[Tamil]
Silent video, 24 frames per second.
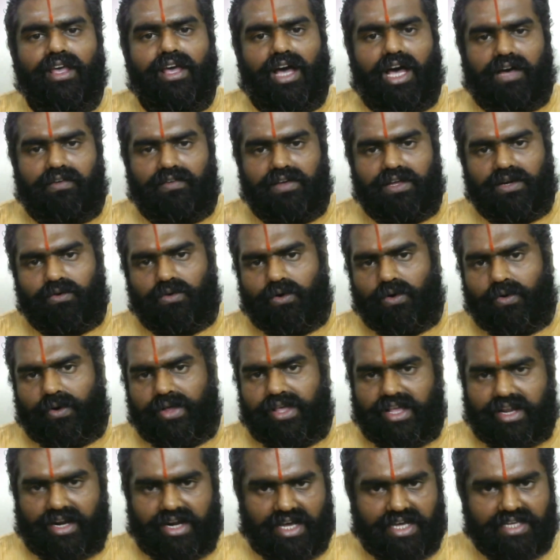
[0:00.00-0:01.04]
அவர்
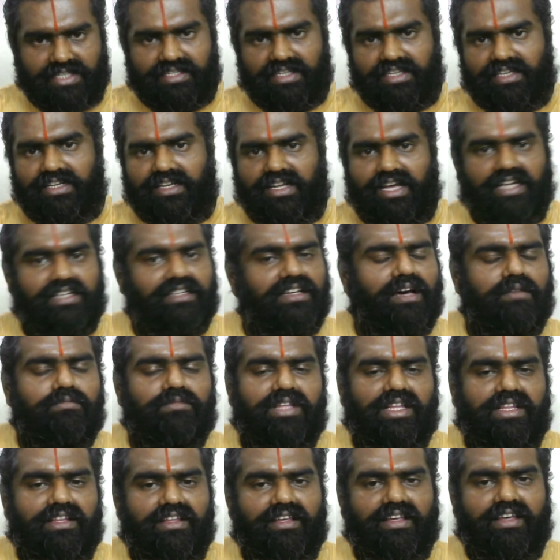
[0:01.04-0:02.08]
உங்களுடைய ராசிக்கு நான்காம்
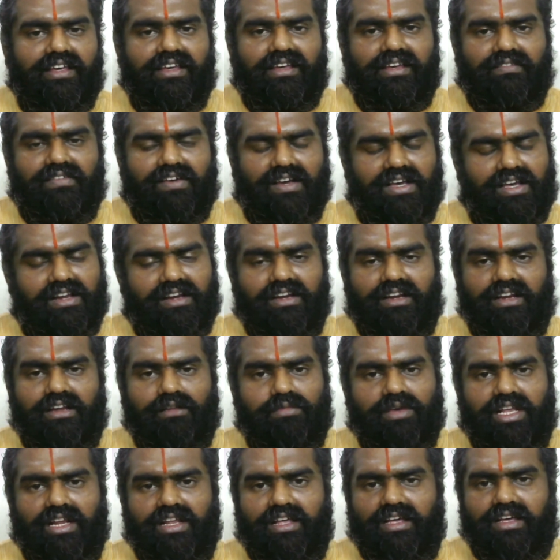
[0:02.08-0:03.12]
தேதியே வக்ர
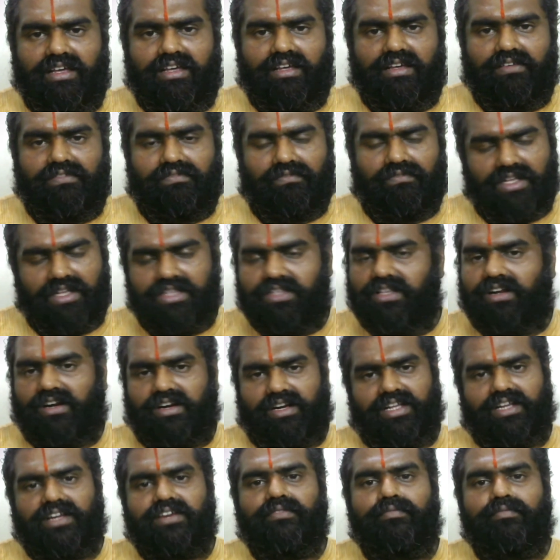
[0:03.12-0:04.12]
நிலைமையில் வந்துடுறார்